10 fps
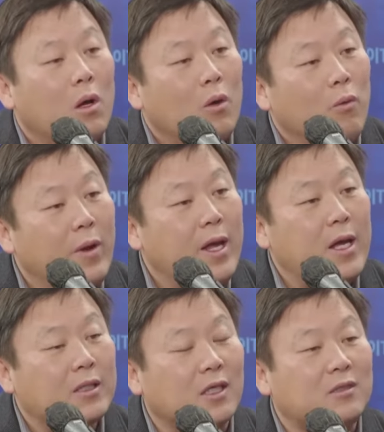
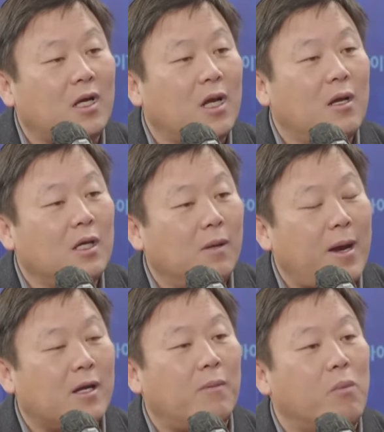왜 제천에
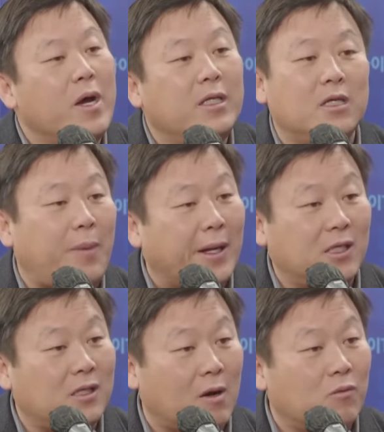일반기관뭐 했는지
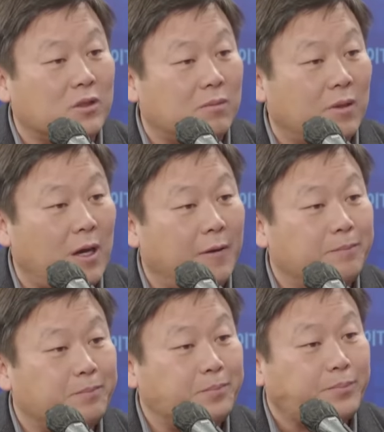밝히지 않고 있습니다.
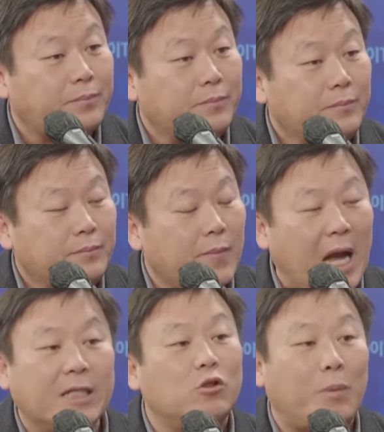음.
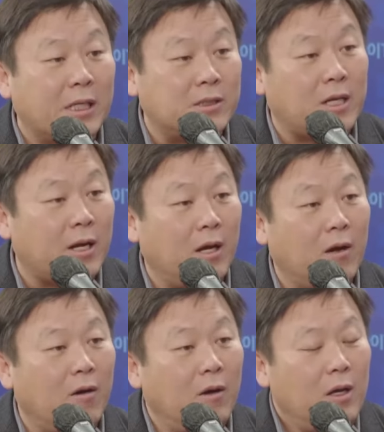아직도 밝히지 않아요.
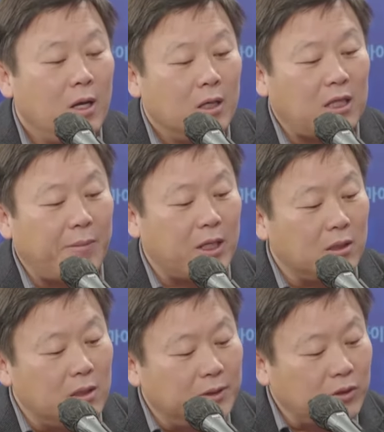그다음에
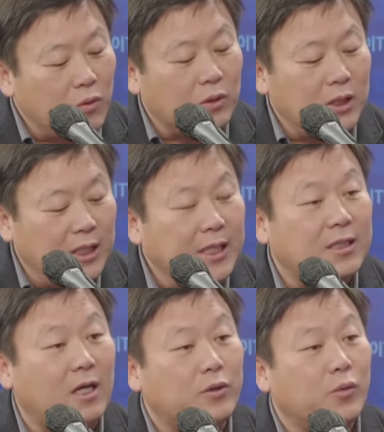그러면 서울
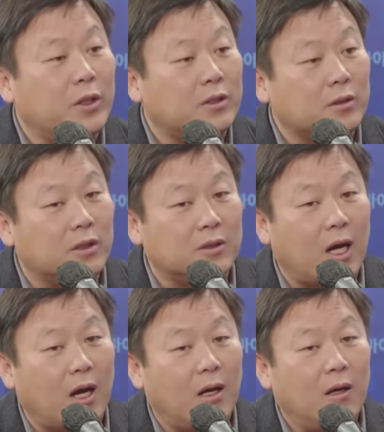이인자
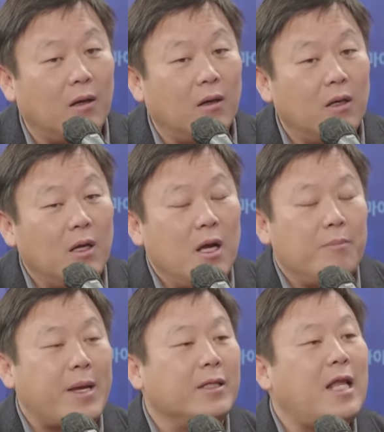서울경찰청장
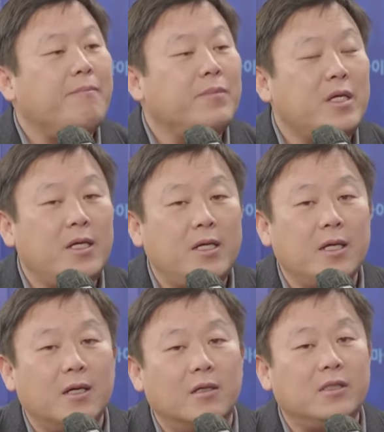
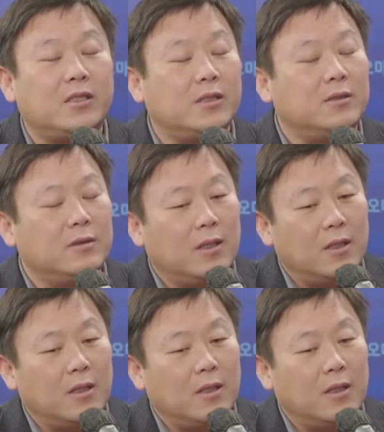백남기 어르신